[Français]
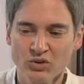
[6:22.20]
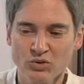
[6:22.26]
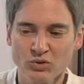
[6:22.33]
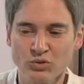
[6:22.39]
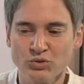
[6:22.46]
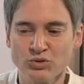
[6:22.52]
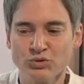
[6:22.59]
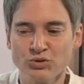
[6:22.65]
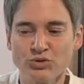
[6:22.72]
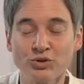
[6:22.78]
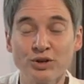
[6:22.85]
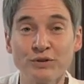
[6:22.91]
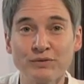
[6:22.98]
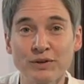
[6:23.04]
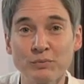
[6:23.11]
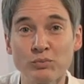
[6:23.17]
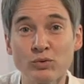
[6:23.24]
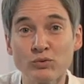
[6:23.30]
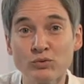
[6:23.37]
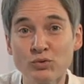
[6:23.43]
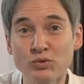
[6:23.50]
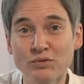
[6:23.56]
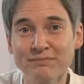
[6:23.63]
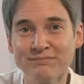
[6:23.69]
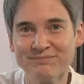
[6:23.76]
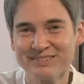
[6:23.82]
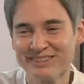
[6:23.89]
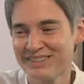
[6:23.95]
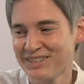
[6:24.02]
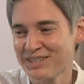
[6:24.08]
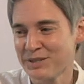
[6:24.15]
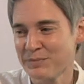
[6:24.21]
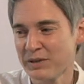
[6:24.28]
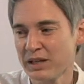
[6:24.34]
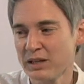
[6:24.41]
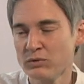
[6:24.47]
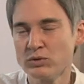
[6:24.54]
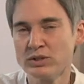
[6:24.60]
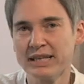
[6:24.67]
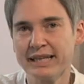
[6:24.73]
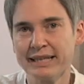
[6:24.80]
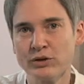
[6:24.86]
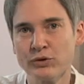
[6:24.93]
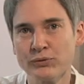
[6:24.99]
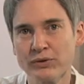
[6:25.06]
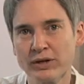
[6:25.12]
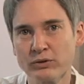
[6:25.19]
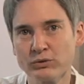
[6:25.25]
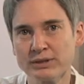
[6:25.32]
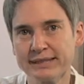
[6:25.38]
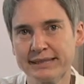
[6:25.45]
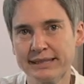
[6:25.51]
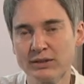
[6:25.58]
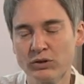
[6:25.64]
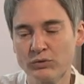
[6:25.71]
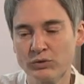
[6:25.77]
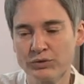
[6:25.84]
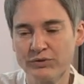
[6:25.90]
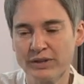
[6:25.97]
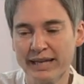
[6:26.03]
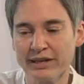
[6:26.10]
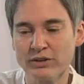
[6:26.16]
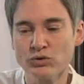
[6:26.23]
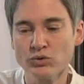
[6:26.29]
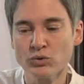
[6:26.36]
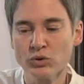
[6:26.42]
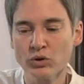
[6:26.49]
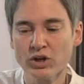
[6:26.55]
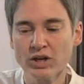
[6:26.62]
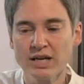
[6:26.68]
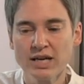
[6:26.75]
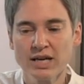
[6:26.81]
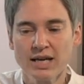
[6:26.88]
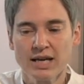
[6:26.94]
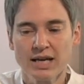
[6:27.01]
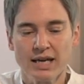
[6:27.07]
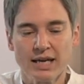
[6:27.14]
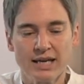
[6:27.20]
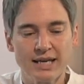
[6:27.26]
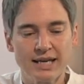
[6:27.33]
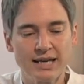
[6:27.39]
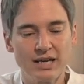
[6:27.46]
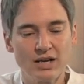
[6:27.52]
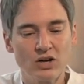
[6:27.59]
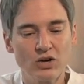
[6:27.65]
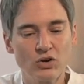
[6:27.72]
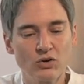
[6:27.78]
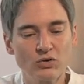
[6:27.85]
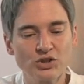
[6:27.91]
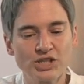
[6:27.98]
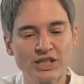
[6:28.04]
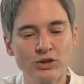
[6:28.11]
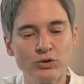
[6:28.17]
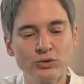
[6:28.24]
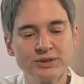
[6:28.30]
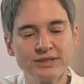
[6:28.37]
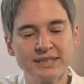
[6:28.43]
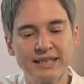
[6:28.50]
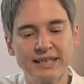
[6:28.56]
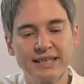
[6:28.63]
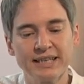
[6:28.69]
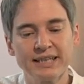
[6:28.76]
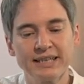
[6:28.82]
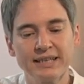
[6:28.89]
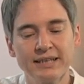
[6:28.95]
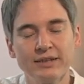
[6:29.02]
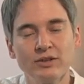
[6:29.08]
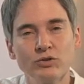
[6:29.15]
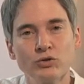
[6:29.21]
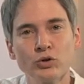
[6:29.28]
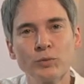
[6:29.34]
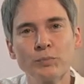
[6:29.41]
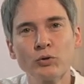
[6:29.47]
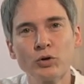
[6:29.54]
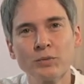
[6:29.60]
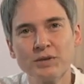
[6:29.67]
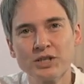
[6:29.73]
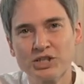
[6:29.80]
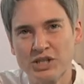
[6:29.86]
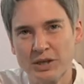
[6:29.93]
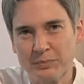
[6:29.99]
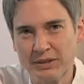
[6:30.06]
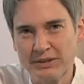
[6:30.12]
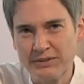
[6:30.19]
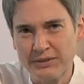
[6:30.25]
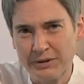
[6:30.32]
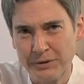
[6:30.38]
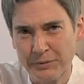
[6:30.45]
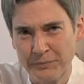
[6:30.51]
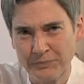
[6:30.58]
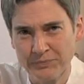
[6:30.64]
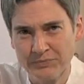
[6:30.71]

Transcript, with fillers: Donc je l'ai fait pour vous, J'espère que vous allez le faire aussi dans votre lecture. Et quand j'ai lu ces deux premiers chapitres,